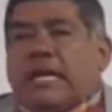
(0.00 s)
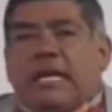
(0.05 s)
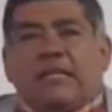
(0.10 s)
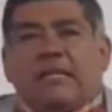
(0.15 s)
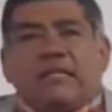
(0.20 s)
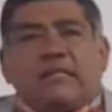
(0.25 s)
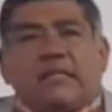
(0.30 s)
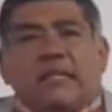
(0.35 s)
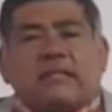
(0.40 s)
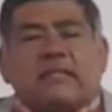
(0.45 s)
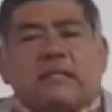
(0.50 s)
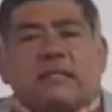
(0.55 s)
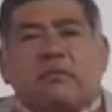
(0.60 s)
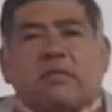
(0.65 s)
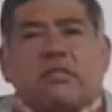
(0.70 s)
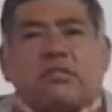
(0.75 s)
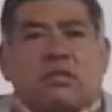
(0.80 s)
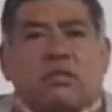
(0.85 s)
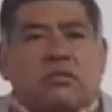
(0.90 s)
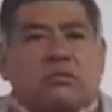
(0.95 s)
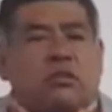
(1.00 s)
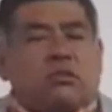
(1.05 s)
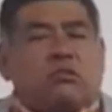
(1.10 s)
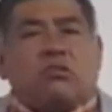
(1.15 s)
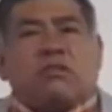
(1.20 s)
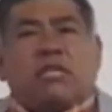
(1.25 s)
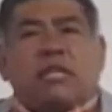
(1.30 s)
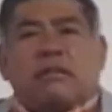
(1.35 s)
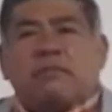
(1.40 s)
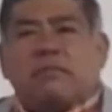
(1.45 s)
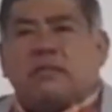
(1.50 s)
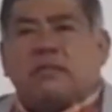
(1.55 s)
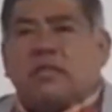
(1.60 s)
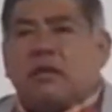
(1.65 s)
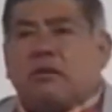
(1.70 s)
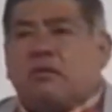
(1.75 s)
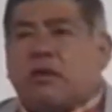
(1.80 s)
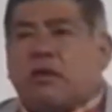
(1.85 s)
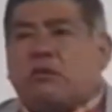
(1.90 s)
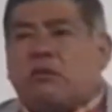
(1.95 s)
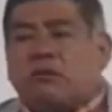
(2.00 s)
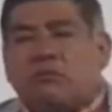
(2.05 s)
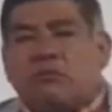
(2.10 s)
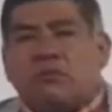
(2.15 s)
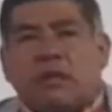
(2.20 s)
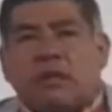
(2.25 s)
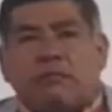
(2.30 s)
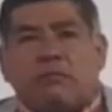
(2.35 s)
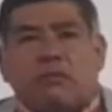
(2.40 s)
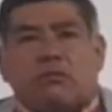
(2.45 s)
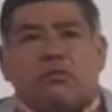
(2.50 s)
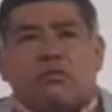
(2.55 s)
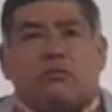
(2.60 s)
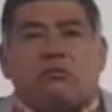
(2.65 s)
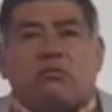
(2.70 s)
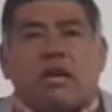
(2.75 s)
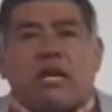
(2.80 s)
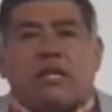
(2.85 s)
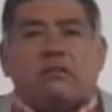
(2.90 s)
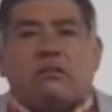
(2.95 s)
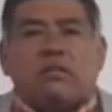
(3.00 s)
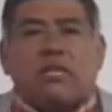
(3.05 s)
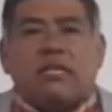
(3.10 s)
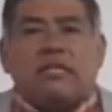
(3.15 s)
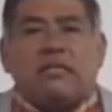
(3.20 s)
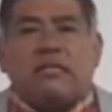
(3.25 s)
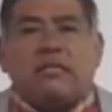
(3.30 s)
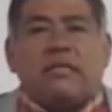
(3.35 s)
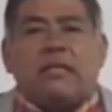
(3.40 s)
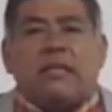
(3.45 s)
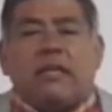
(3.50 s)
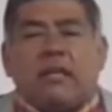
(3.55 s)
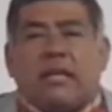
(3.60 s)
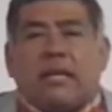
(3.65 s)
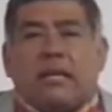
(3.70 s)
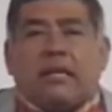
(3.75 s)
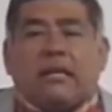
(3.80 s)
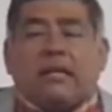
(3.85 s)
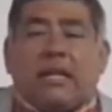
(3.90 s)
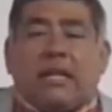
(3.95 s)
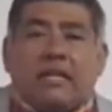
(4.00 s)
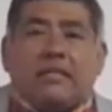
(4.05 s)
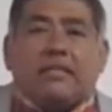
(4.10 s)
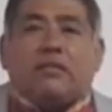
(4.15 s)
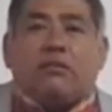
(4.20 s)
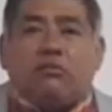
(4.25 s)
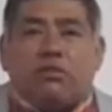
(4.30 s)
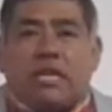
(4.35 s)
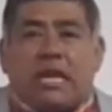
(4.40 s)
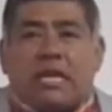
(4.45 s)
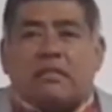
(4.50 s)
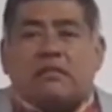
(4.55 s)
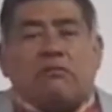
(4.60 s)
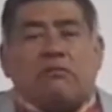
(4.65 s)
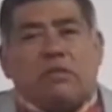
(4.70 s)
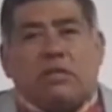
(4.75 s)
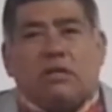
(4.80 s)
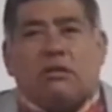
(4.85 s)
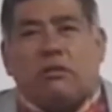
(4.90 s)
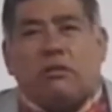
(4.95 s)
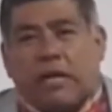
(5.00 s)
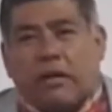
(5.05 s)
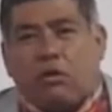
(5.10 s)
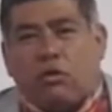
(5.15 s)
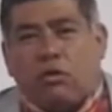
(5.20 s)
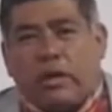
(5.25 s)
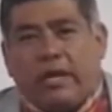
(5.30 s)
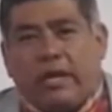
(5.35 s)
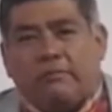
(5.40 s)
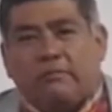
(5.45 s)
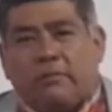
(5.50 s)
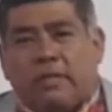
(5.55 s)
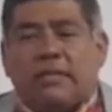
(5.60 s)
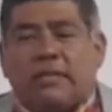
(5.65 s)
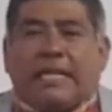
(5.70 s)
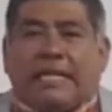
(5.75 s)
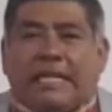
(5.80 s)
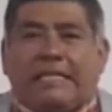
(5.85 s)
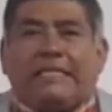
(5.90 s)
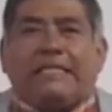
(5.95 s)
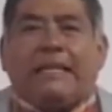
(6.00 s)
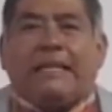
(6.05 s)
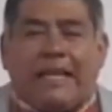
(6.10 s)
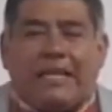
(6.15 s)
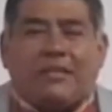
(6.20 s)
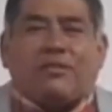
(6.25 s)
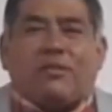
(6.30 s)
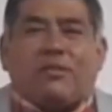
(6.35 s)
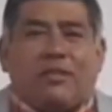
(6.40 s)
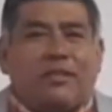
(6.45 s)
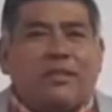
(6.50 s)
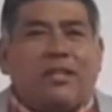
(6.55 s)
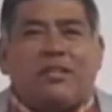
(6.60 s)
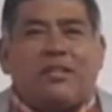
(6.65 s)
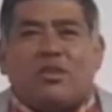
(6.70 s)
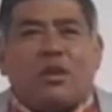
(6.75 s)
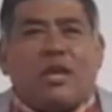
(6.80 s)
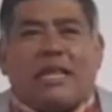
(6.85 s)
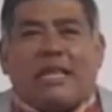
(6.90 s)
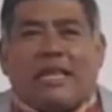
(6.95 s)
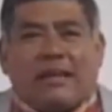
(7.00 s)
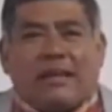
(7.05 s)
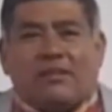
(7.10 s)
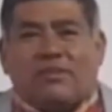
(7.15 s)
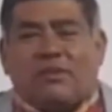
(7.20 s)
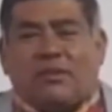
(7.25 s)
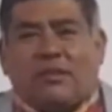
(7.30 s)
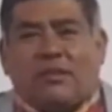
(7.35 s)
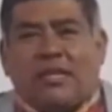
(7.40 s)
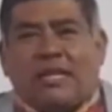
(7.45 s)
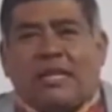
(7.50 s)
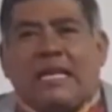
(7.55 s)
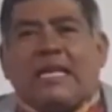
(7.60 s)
En esta situación estoy totalmente de acuerdo con mis amigos cirujanos que dicen que la cirugía es lo único que cura. Bueno, en este caso tienen toda la razón.